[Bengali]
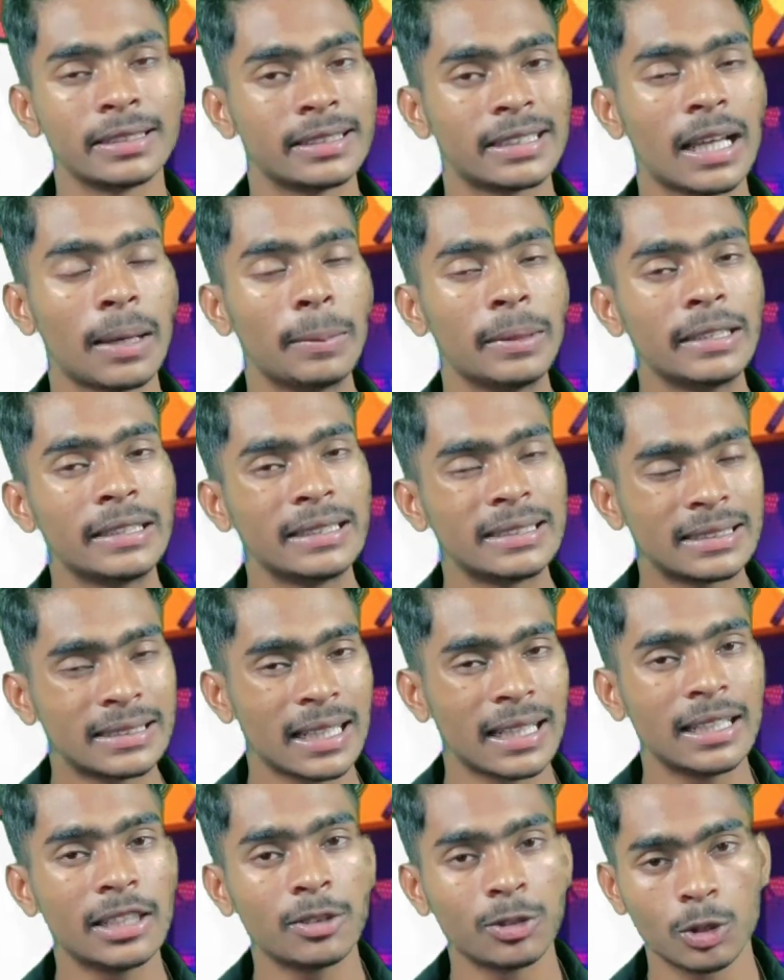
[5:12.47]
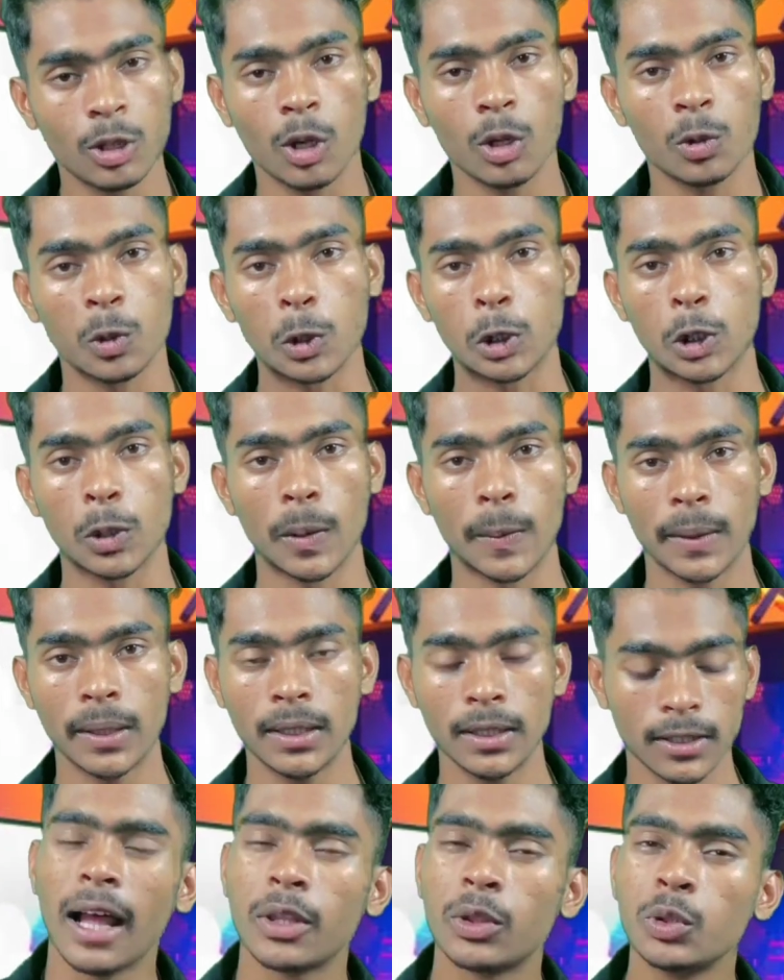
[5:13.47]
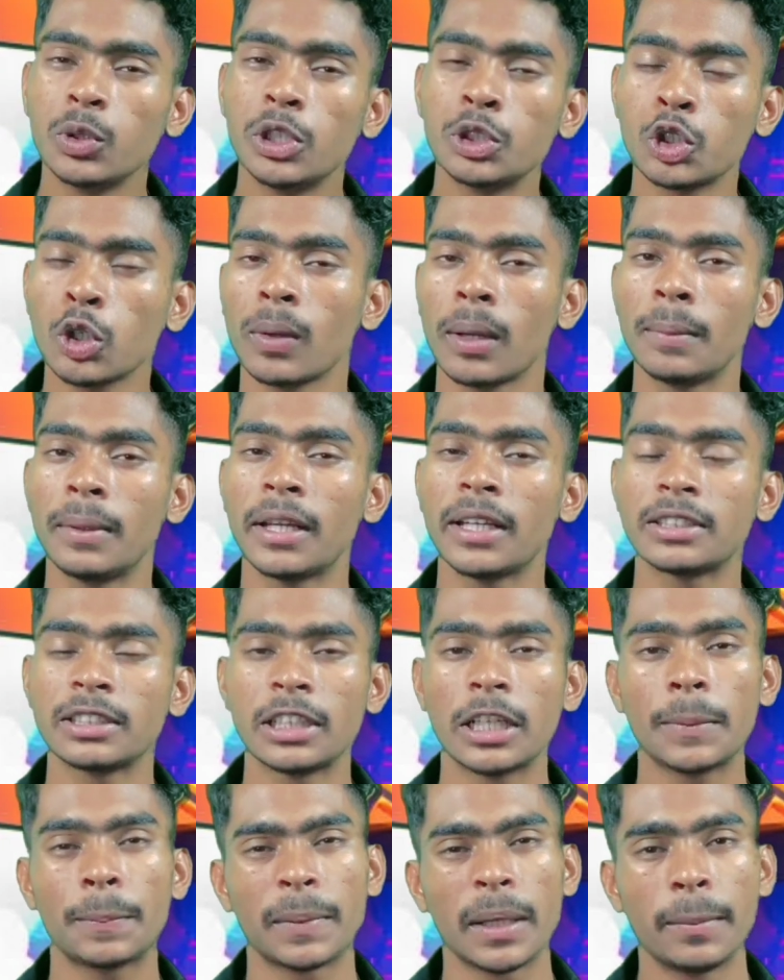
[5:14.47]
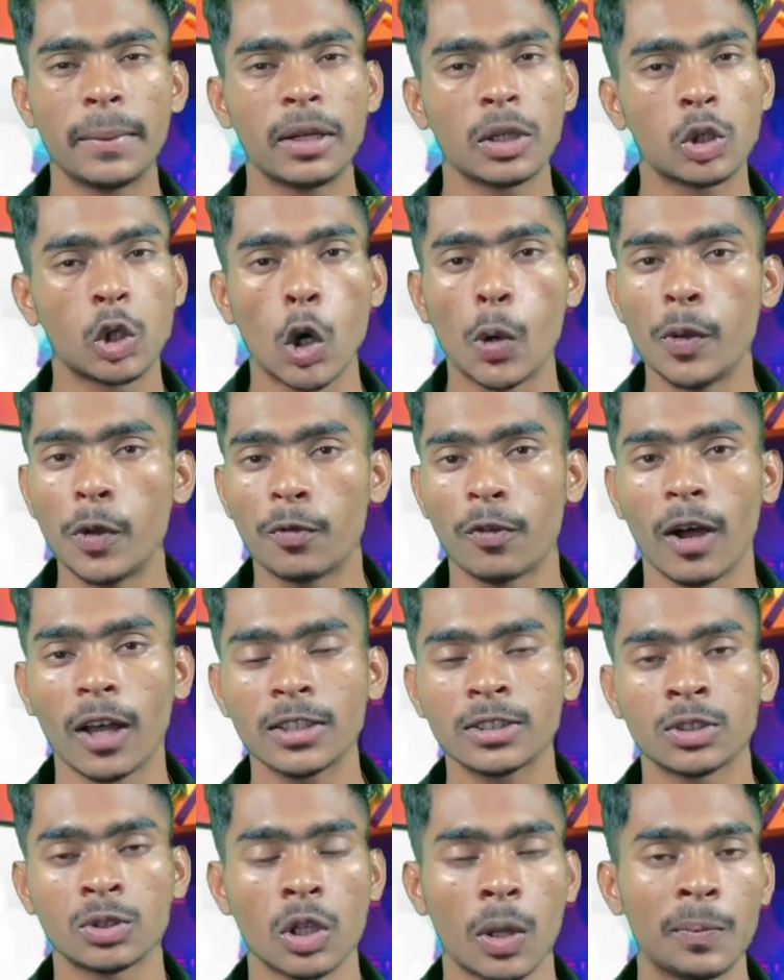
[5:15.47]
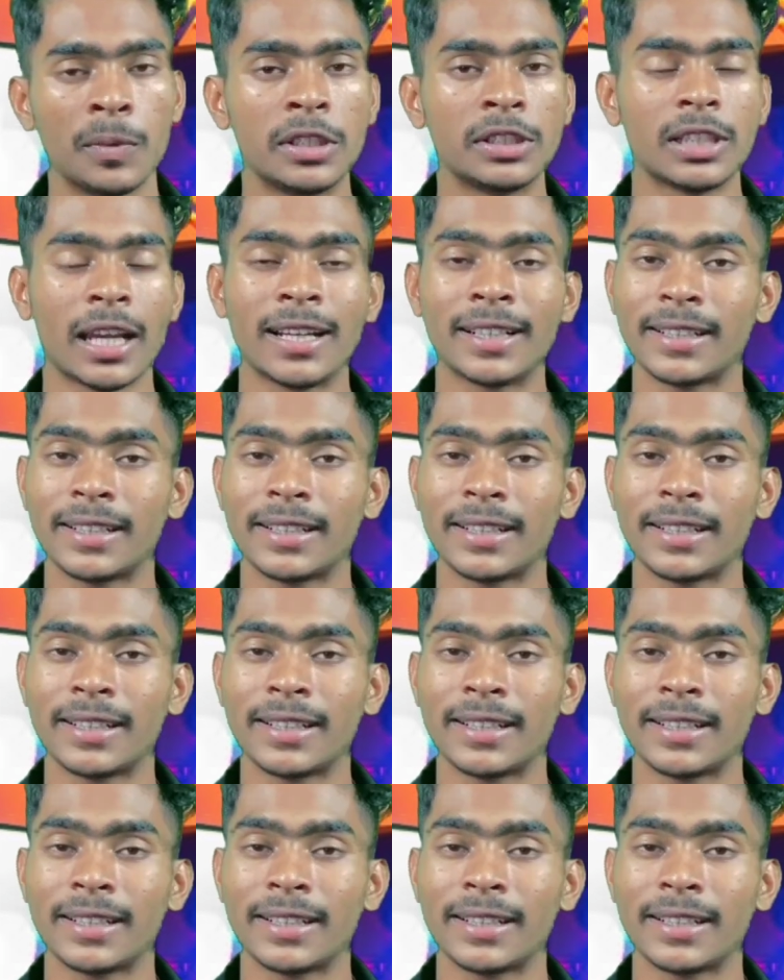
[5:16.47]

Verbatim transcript: যেটা আপনি ইনস্ট্যান্টলি উইথড্র করতে পারবেন আর দুটি সব অ্যাপ্লিকেশনের পেমেন্ট খুবই ফাস্ট তো আপনি